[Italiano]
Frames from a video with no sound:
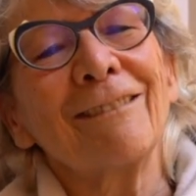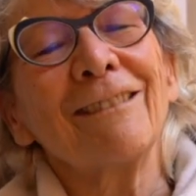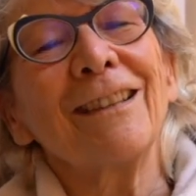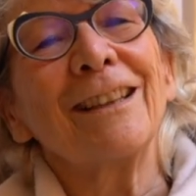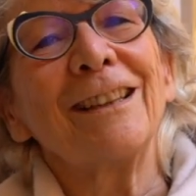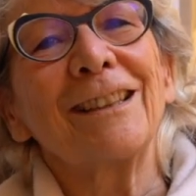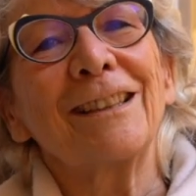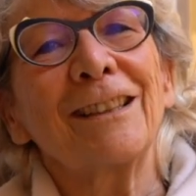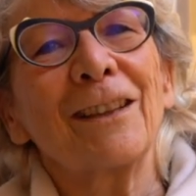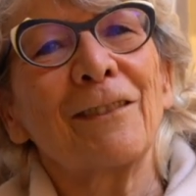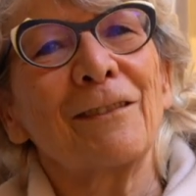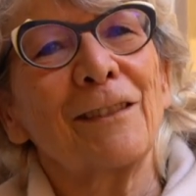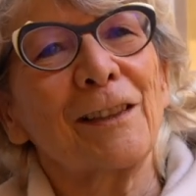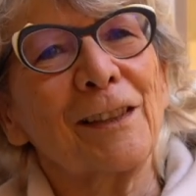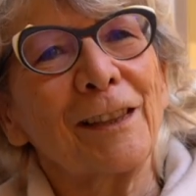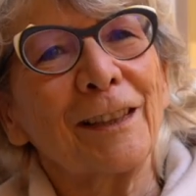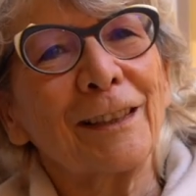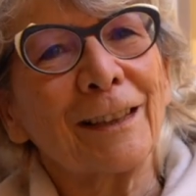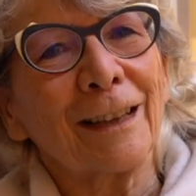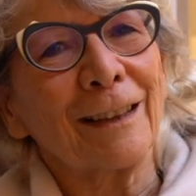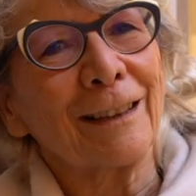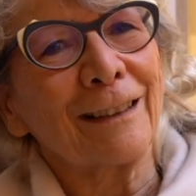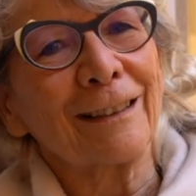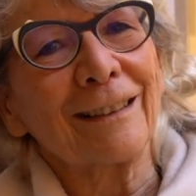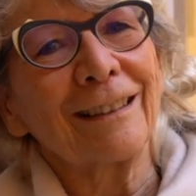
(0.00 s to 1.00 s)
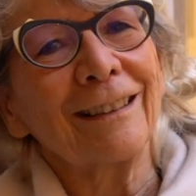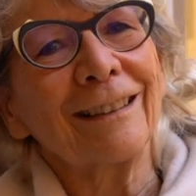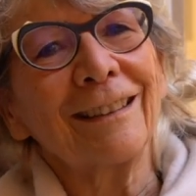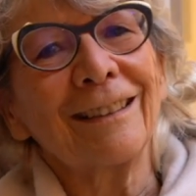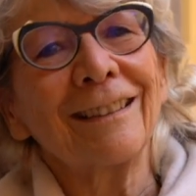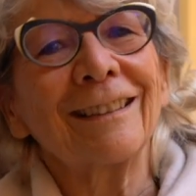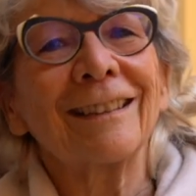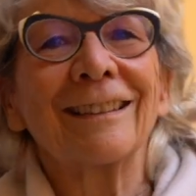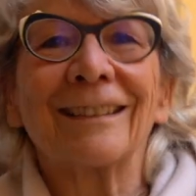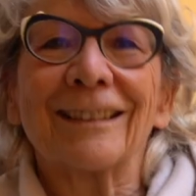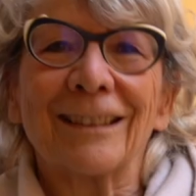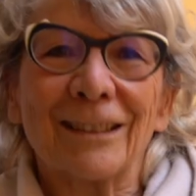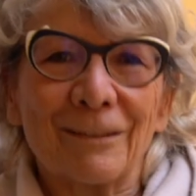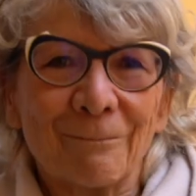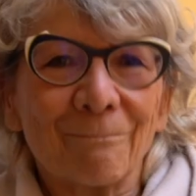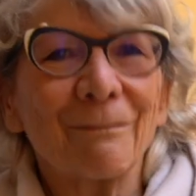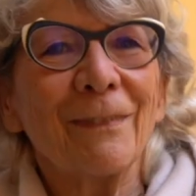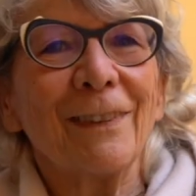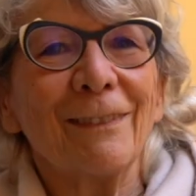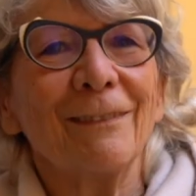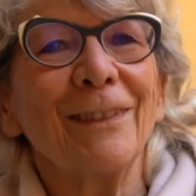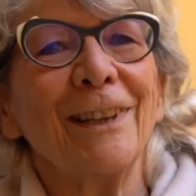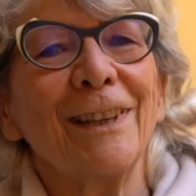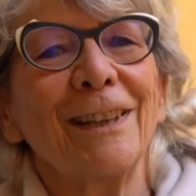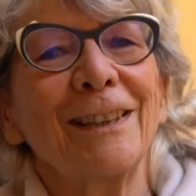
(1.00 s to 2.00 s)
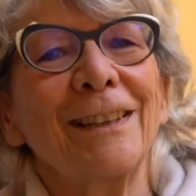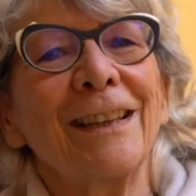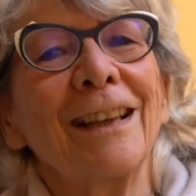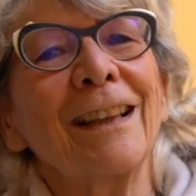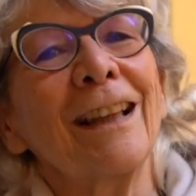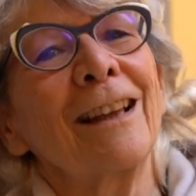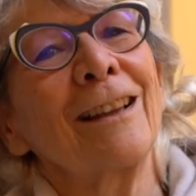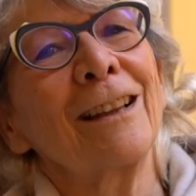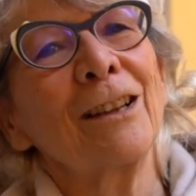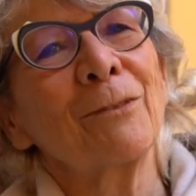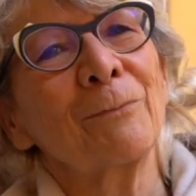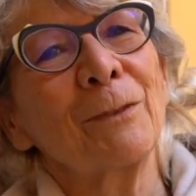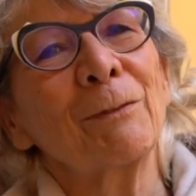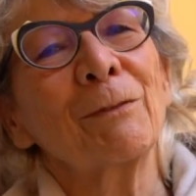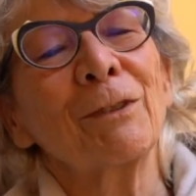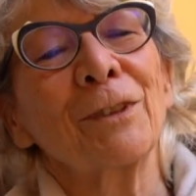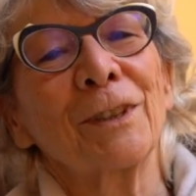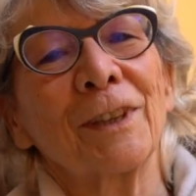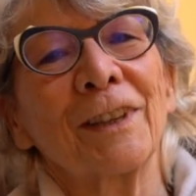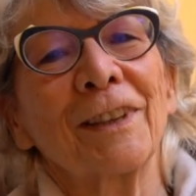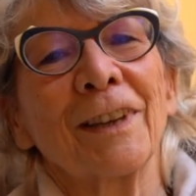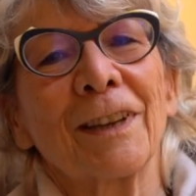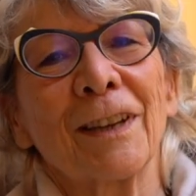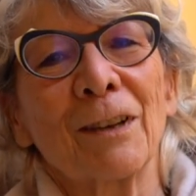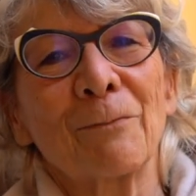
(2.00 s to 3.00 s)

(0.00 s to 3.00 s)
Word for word: venite a visitarla, venite alla biblioteca